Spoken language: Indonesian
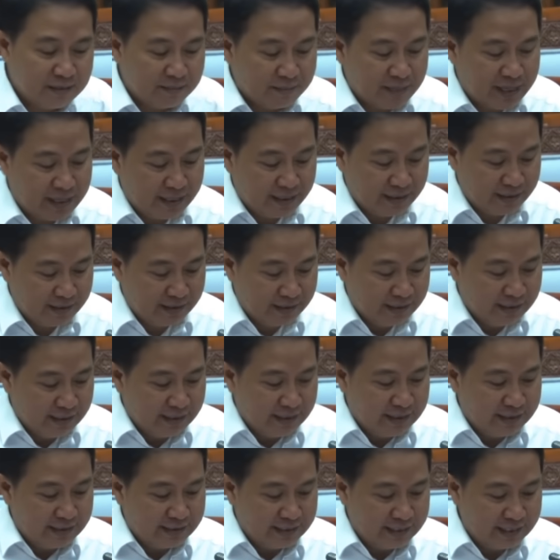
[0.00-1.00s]
Baik.
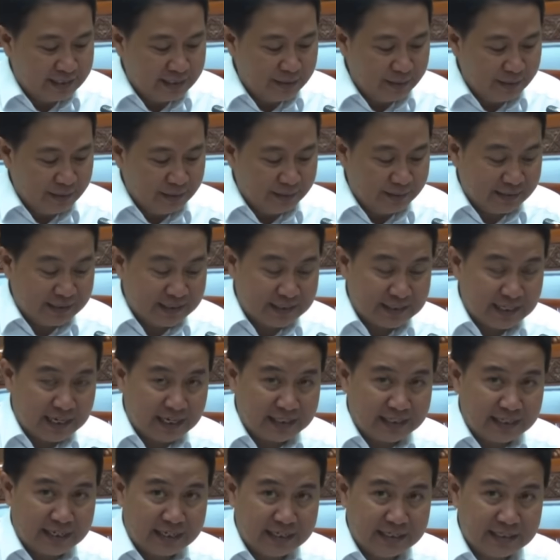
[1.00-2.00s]
Jadi
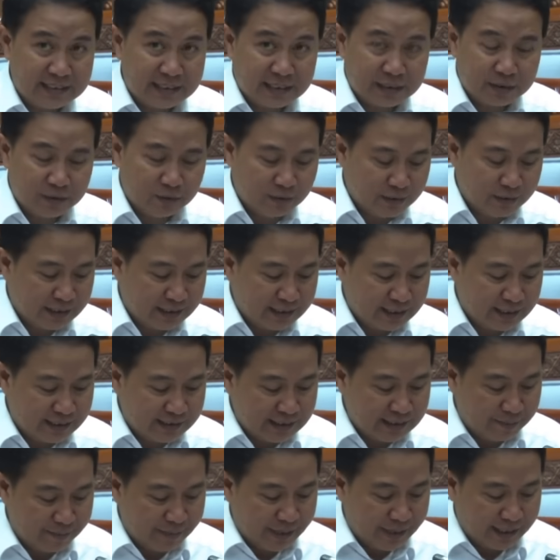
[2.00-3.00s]
secara teknis tentu kita
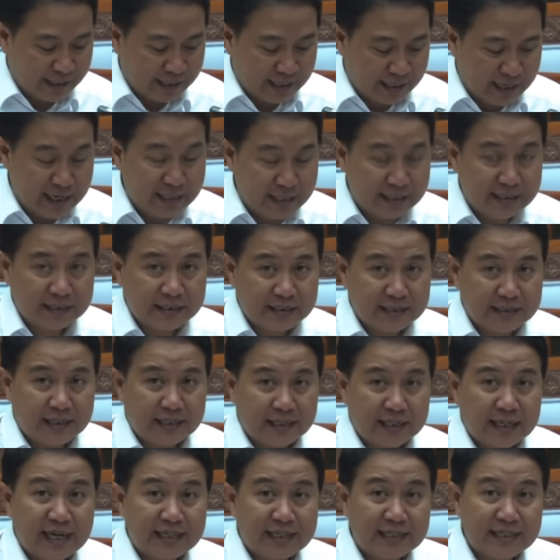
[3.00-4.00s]
sampaikan
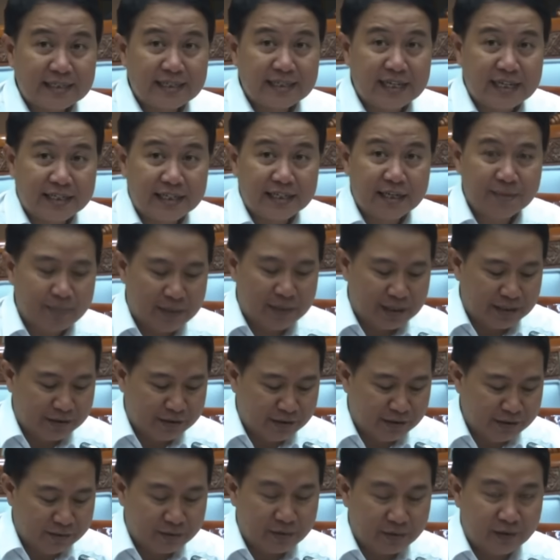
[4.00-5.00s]
uh, hanya saja Pak
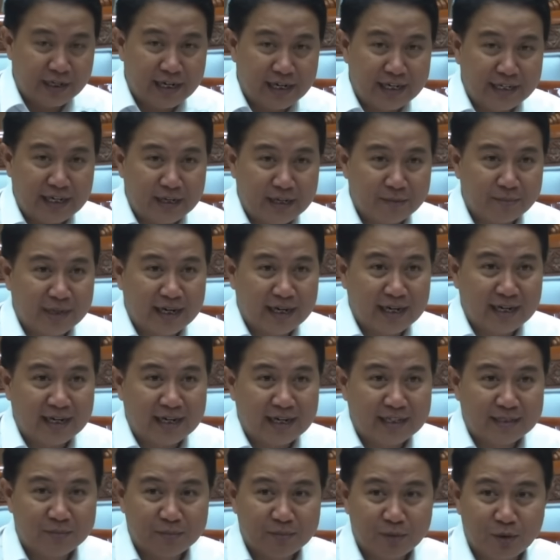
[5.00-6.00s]
John orang yang
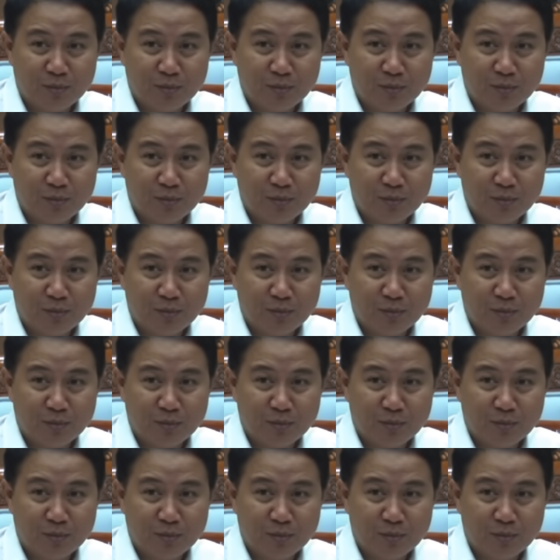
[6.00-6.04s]
berangkat